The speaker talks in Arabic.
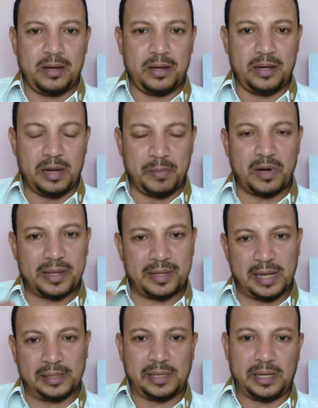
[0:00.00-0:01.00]
للمره
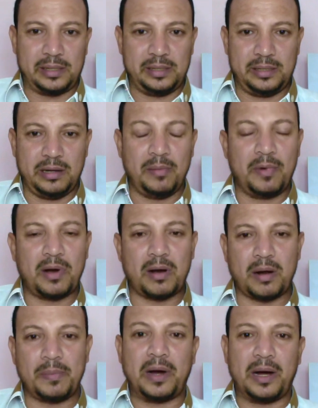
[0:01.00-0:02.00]
الثالثه للمره
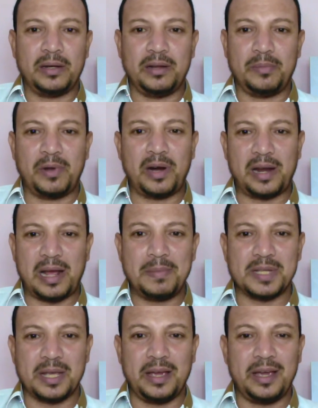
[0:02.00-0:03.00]
الرابعه للمره
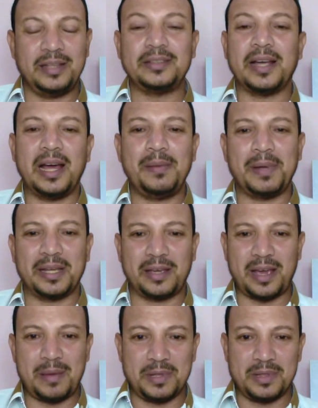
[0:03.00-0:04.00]
الخامسه انت قلبك
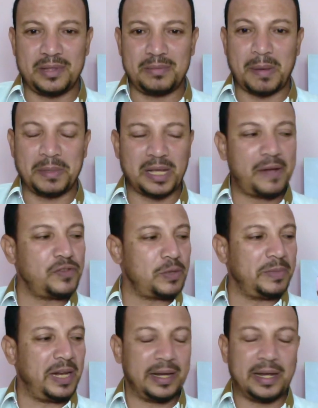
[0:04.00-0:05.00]
جامد ما بتخافش
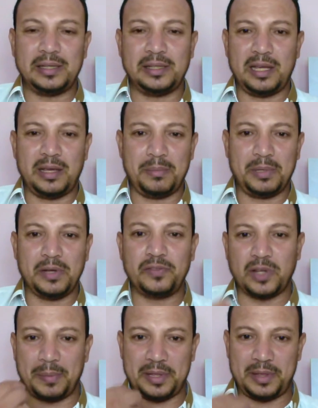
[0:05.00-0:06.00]
من الحاجات دي
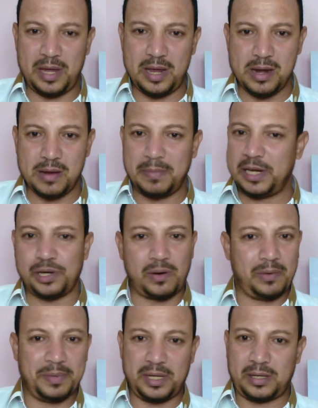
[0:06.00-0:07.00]
بتفطر باتنين ماليش
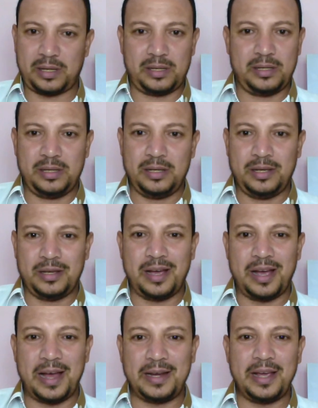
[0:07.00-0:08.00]
دعوه بيك
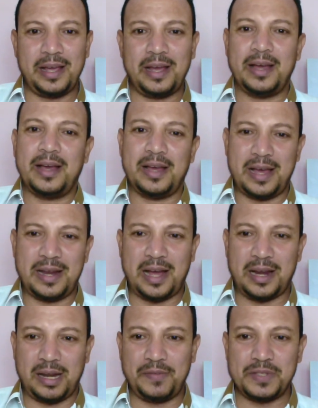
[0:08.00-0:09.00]
انا انا
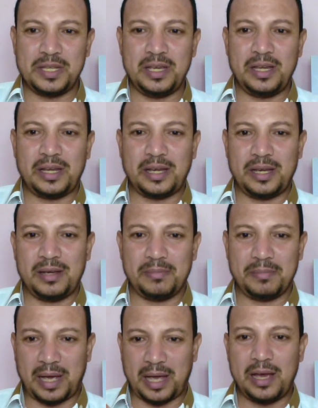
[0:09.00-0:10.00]
عن نفسي
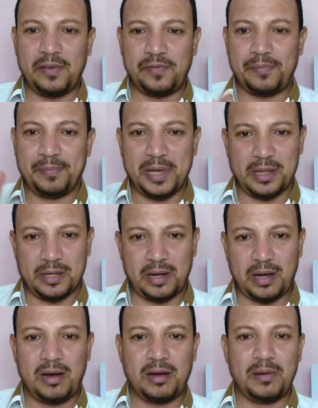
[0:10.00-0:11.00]
بخاف من
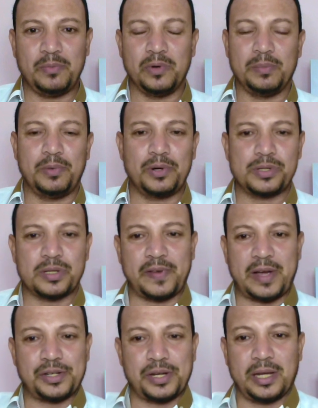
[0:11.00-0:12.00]
العقرب والبرص
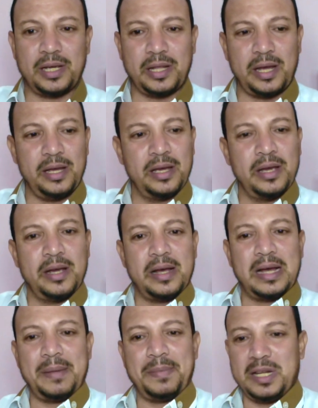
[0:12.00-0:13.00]
فعشان كده
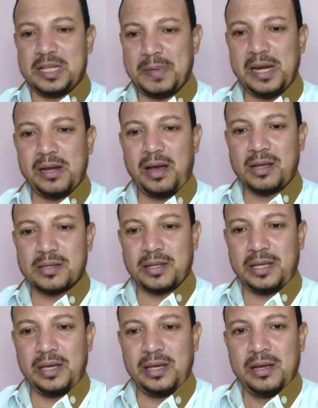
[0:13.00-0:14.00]
انا بالنسبه لي اللحظه
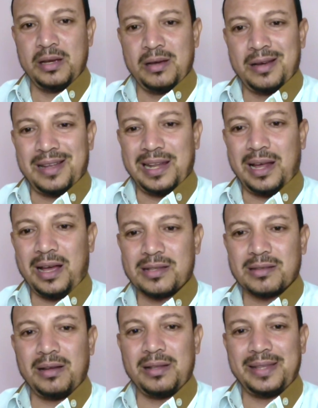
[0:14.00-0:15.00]
دي
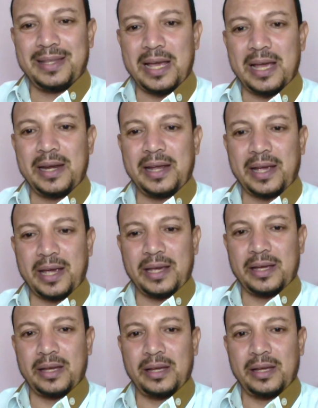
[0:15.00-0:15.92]
لحظه تاريخيه